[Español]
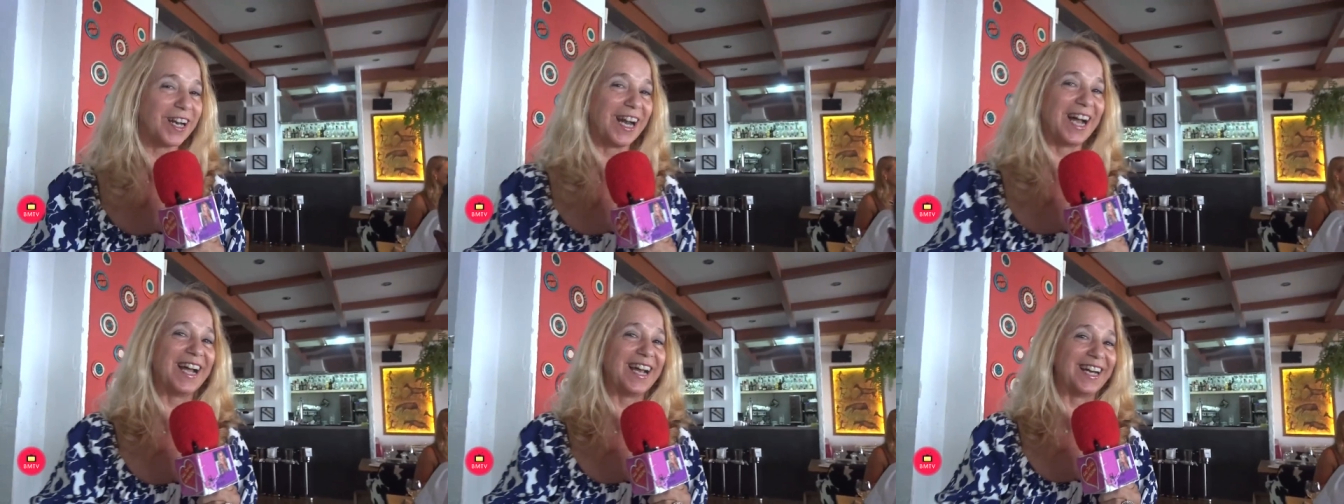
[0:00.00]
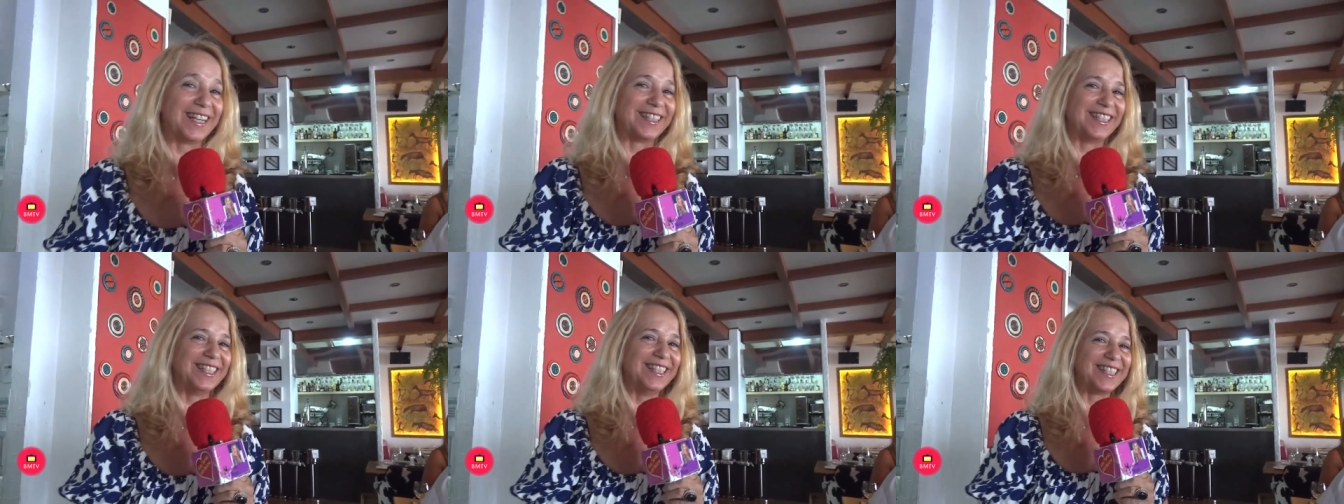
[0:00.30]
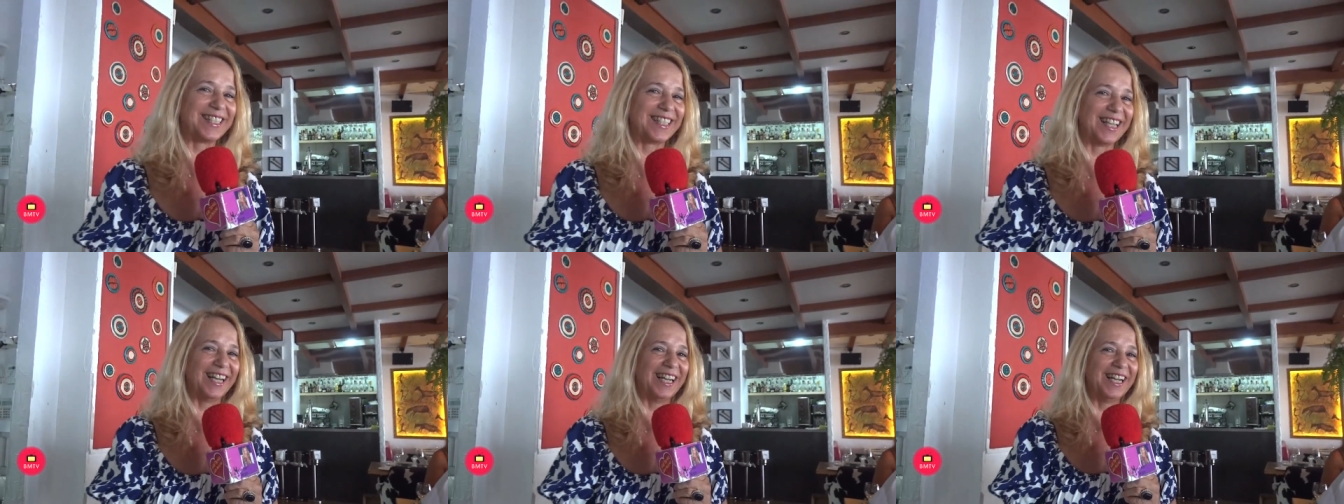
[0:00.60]
gran
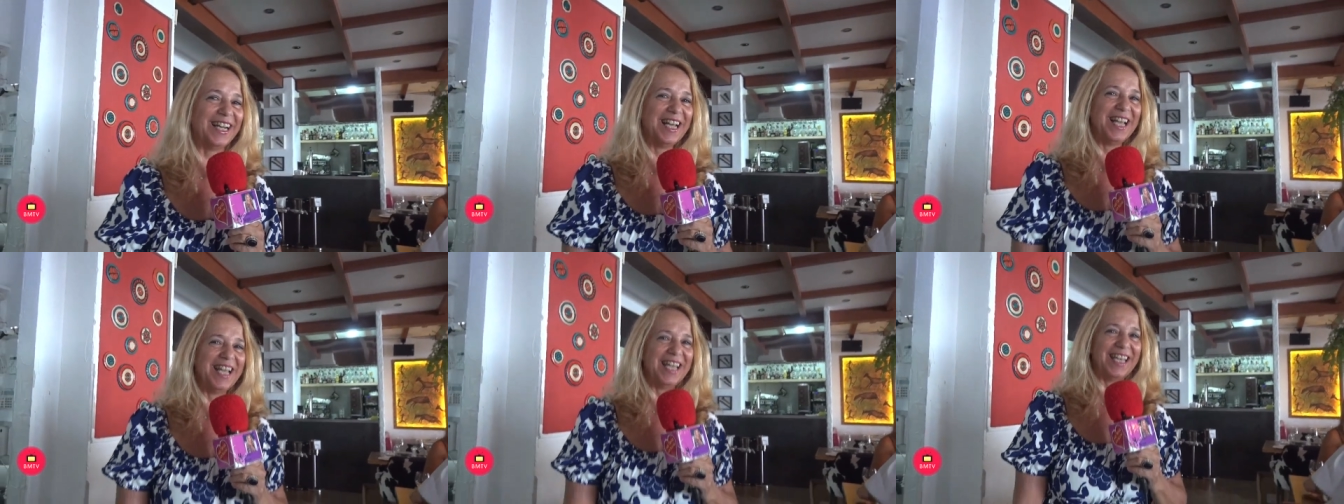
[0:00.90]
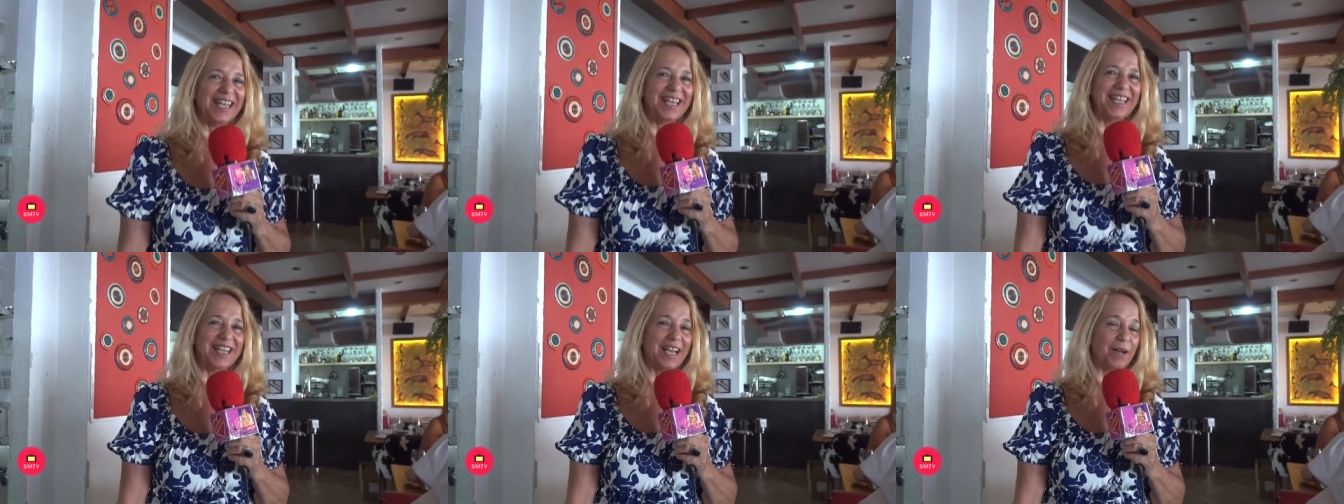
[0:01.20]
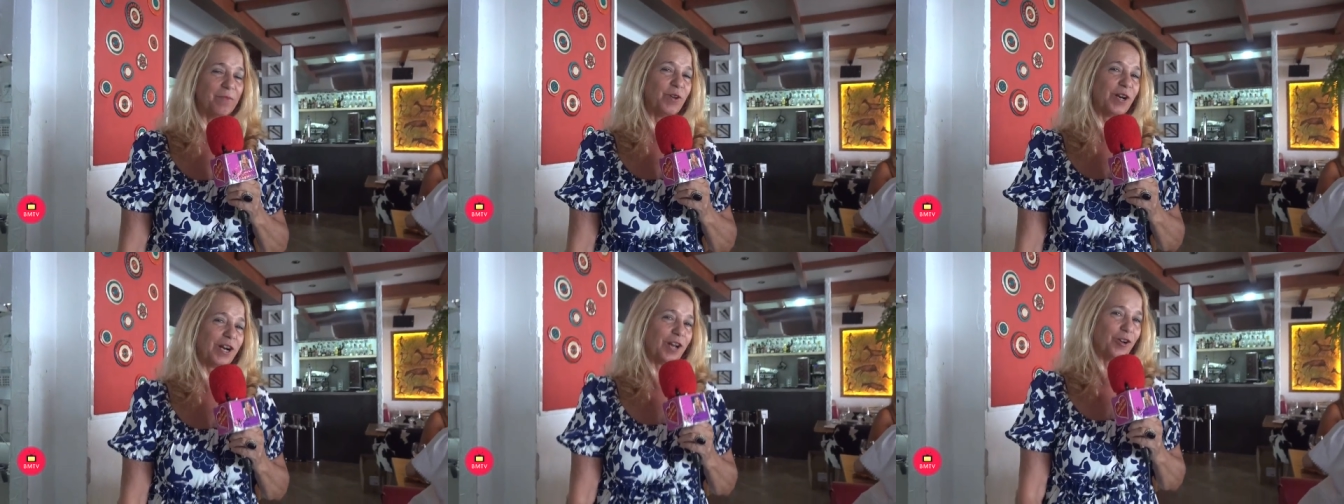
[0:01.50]
artista y
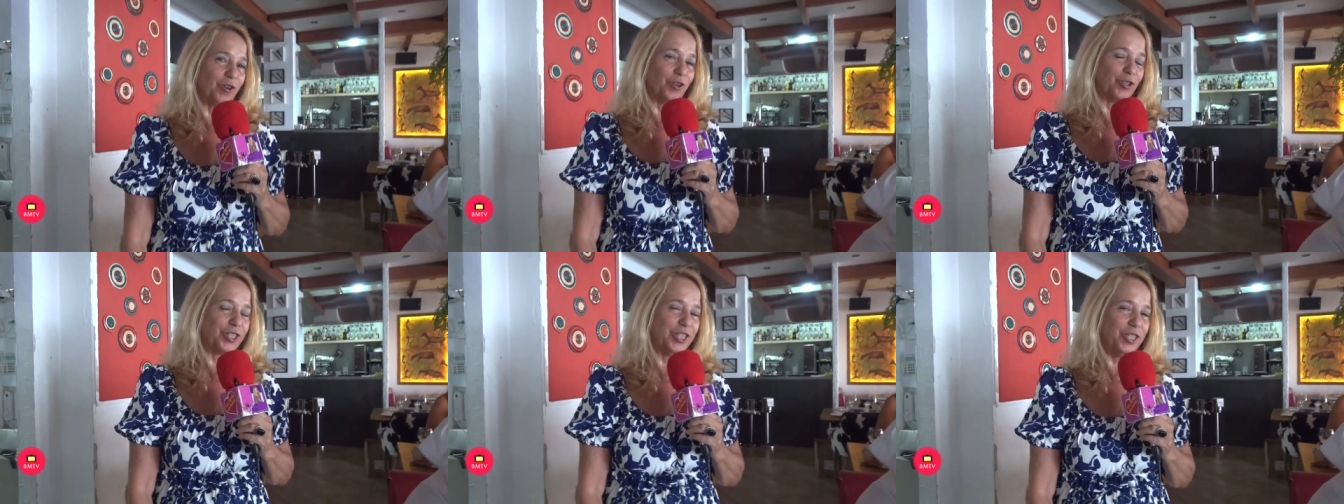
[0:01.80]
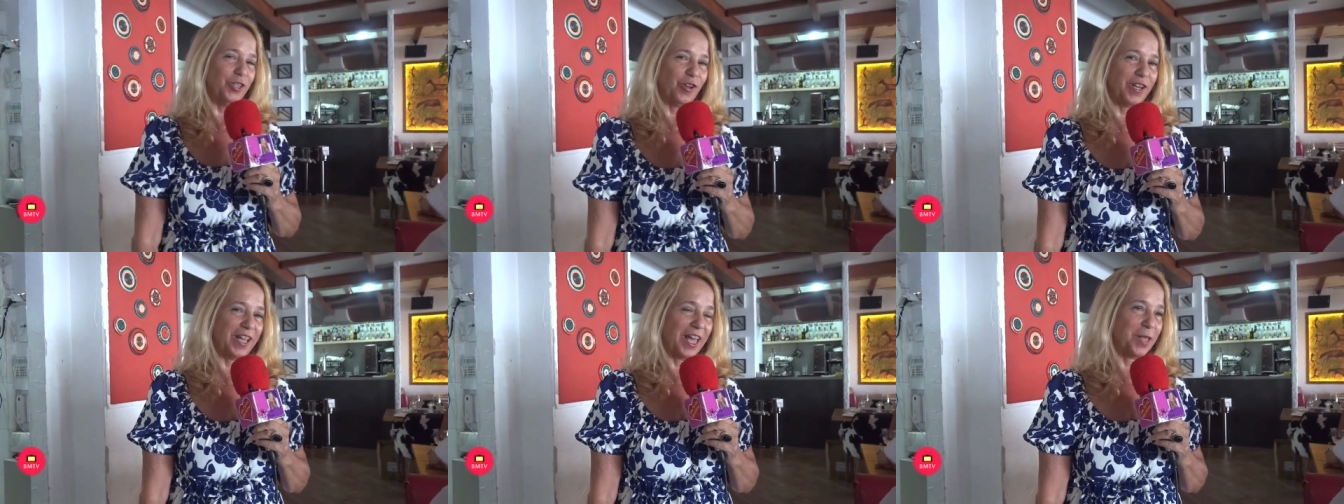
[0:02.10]
ya muy reconocido, y